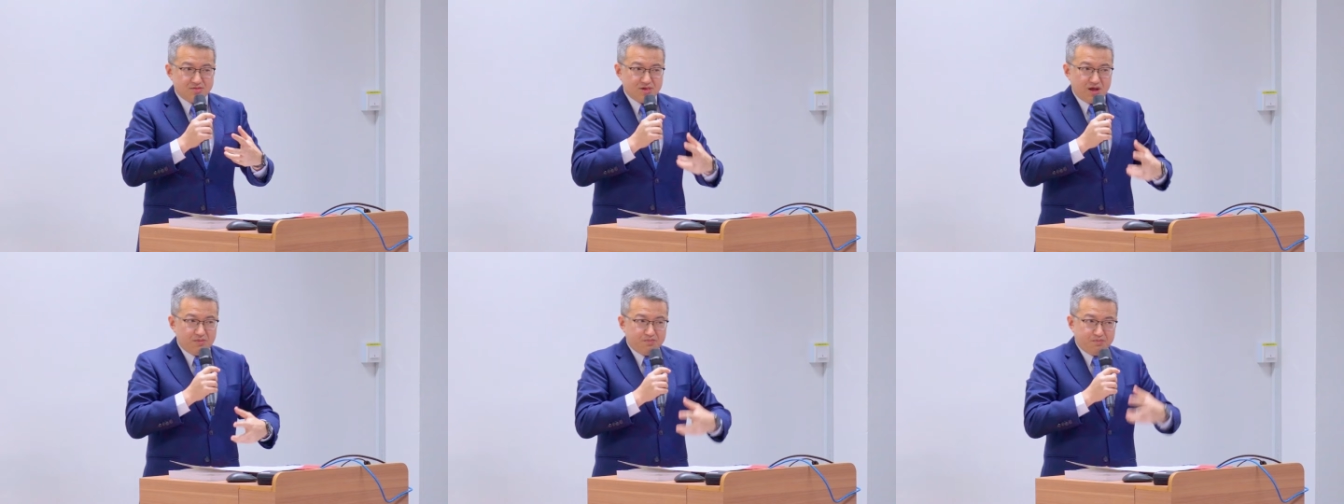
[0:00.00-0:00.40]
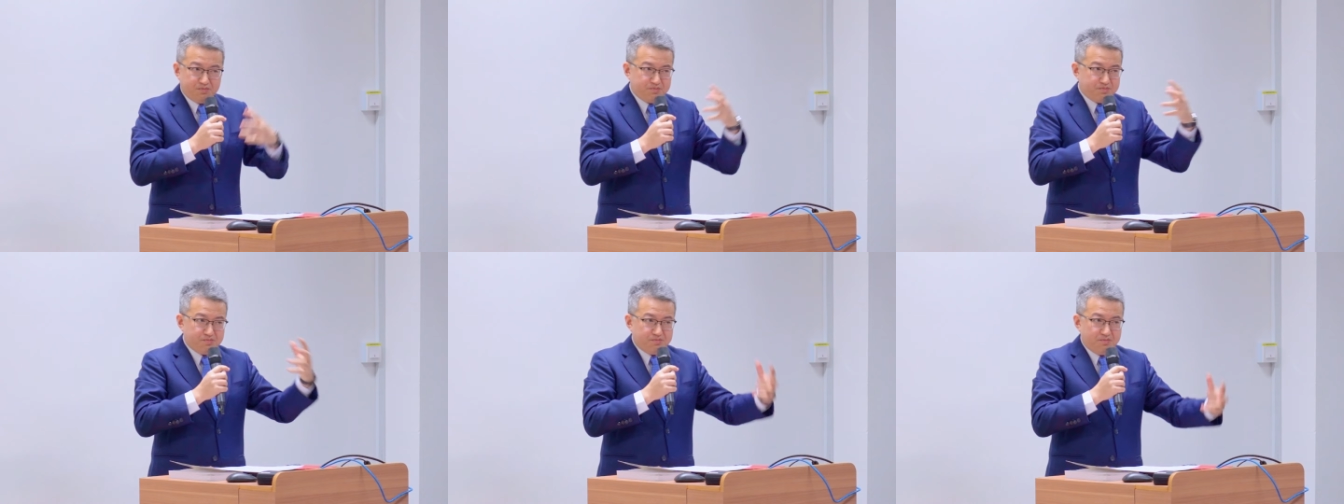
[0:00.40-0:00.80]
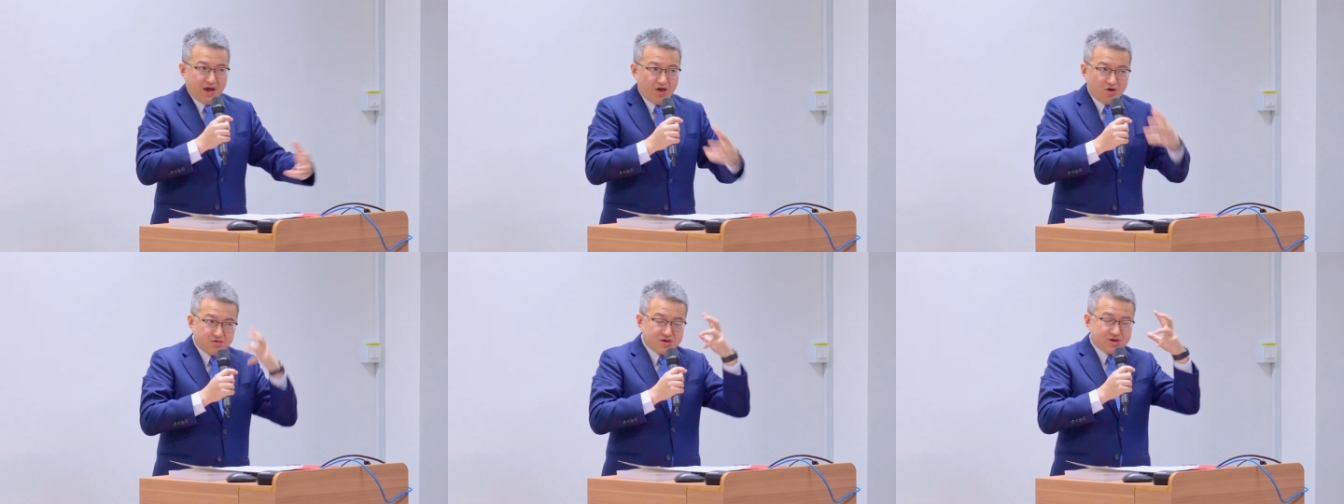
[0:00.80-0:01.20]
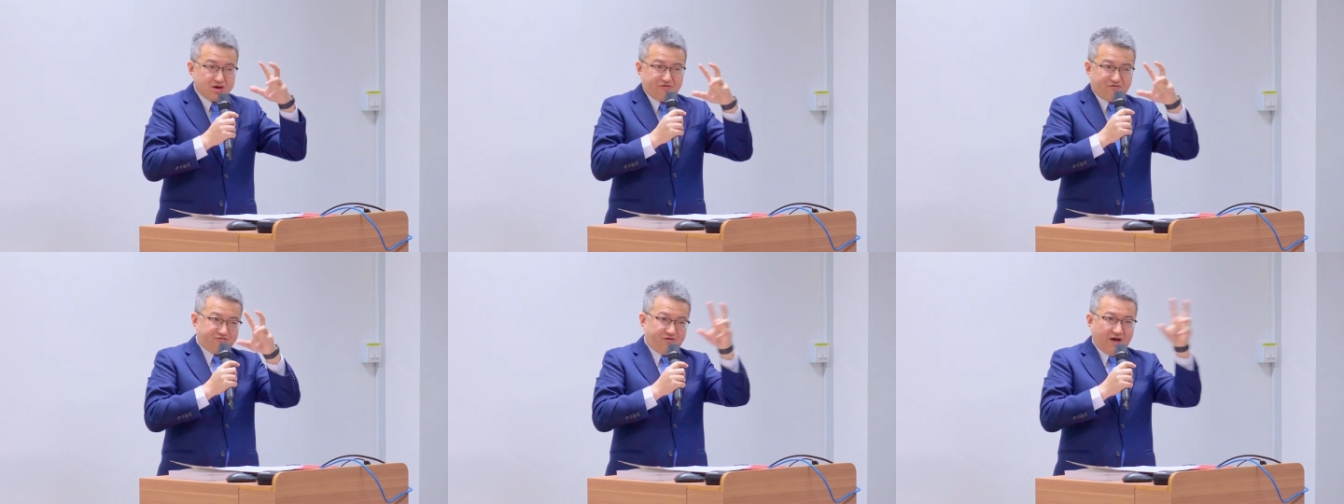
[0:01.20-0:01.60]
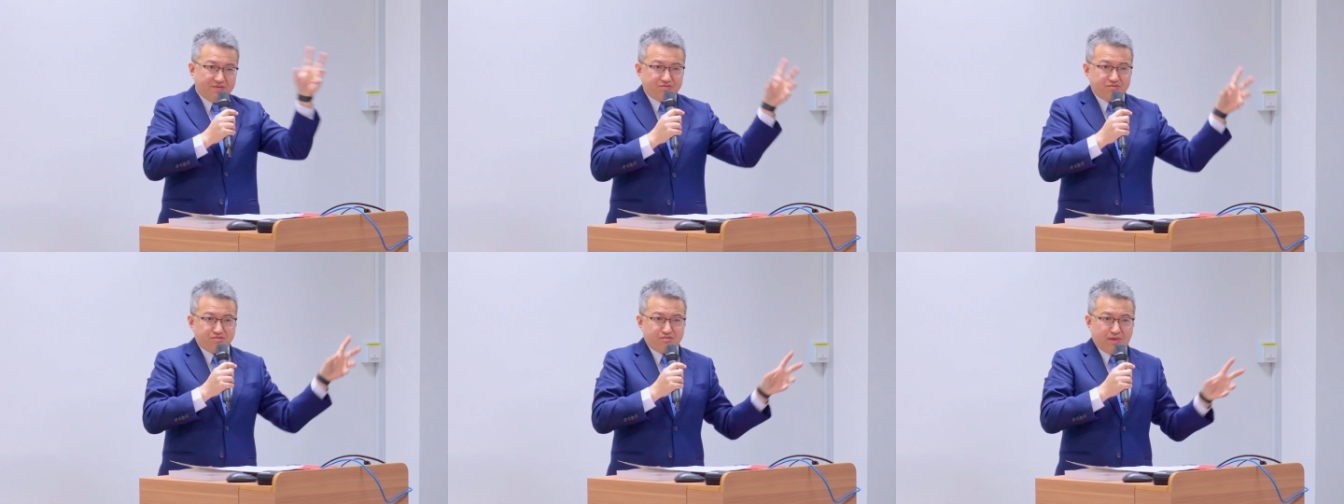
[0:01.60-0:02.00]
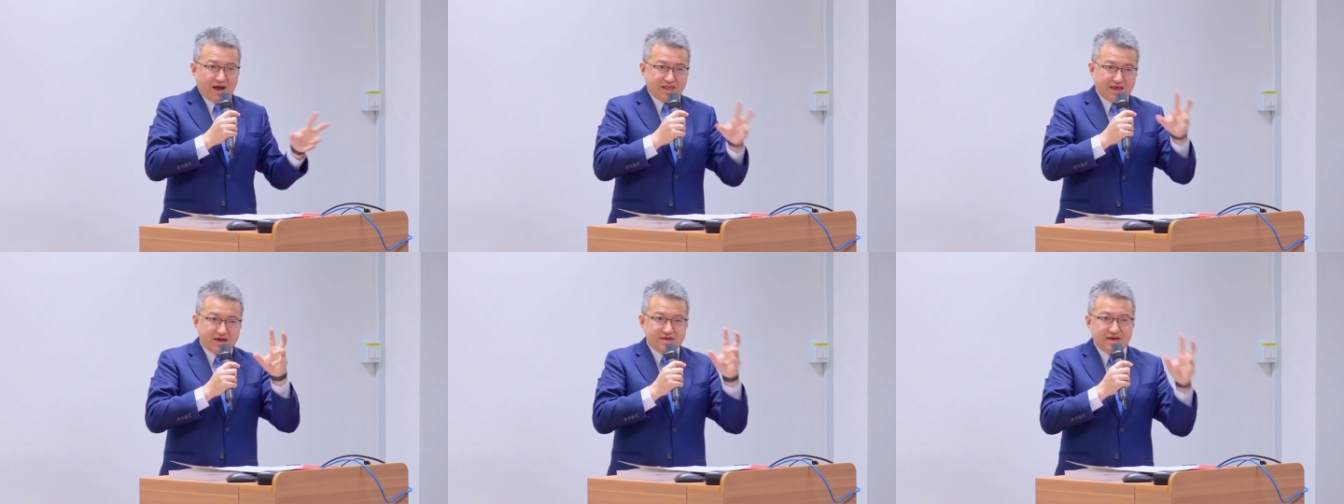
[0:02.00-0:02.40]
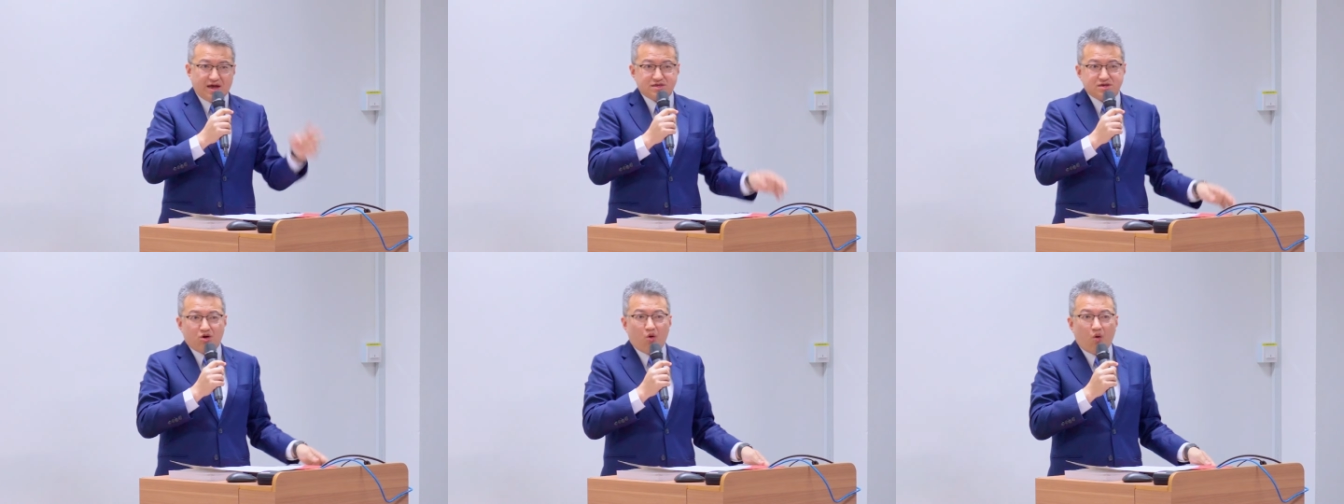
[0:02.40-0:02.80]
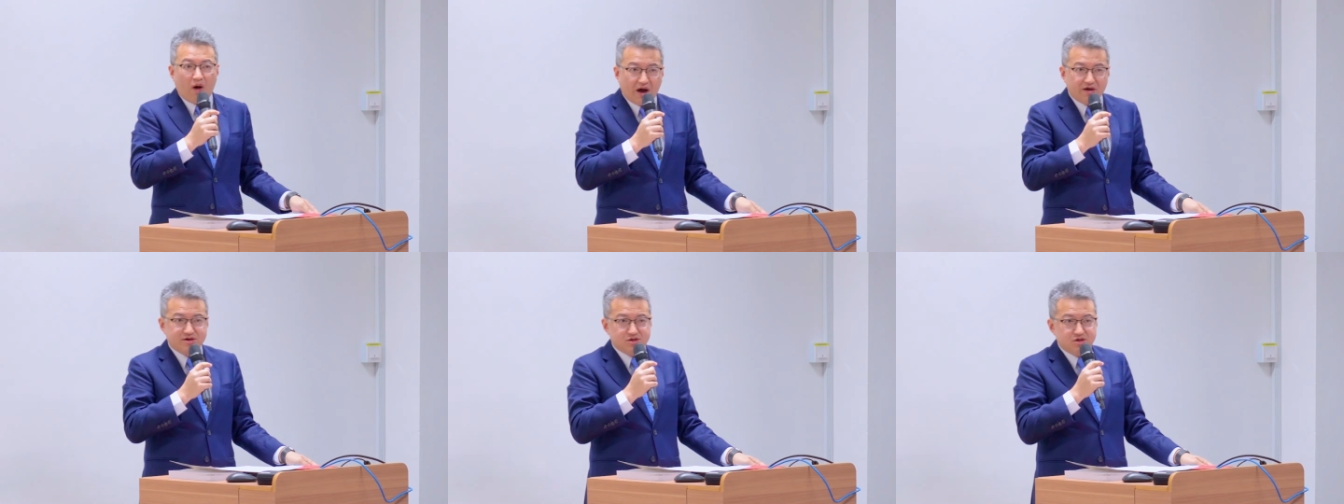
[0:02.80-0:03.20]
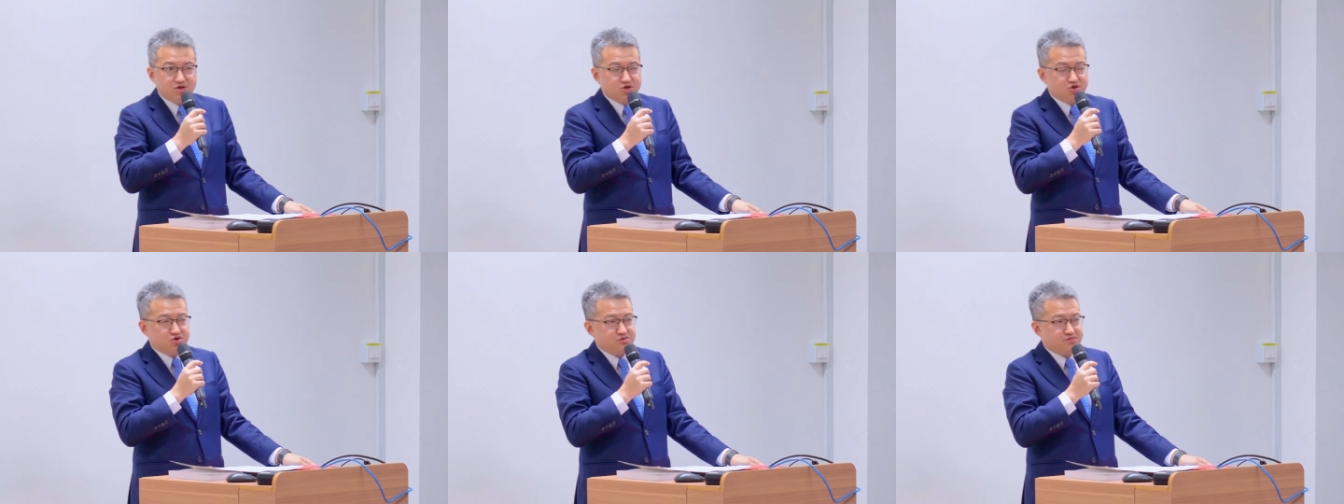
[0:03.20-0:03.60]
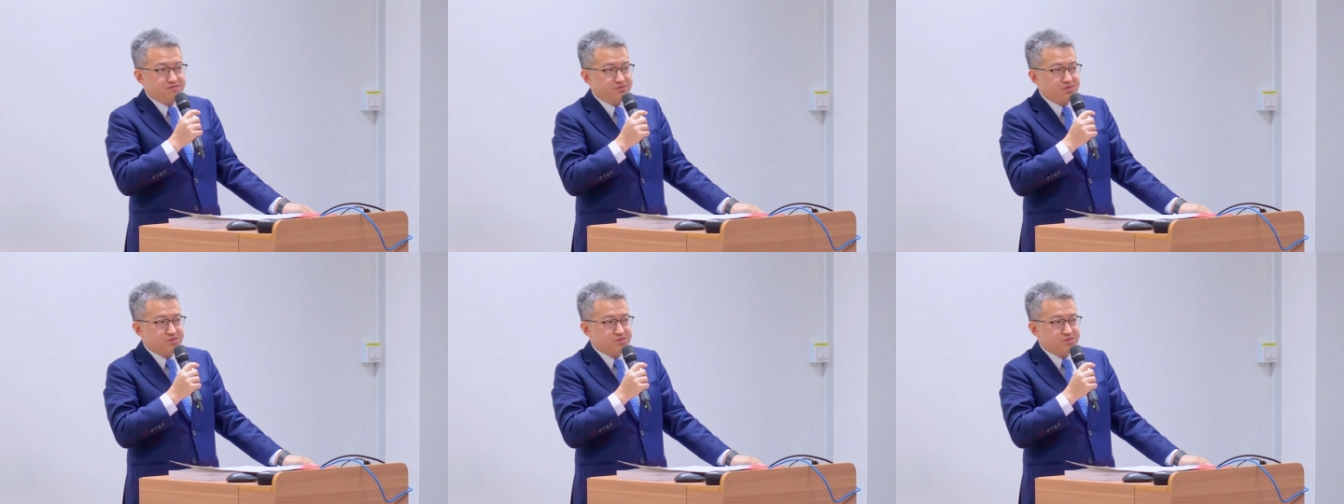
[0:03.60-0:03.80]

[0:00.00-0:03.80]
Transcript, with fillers: 他没有一个泛马来亚的华人意识，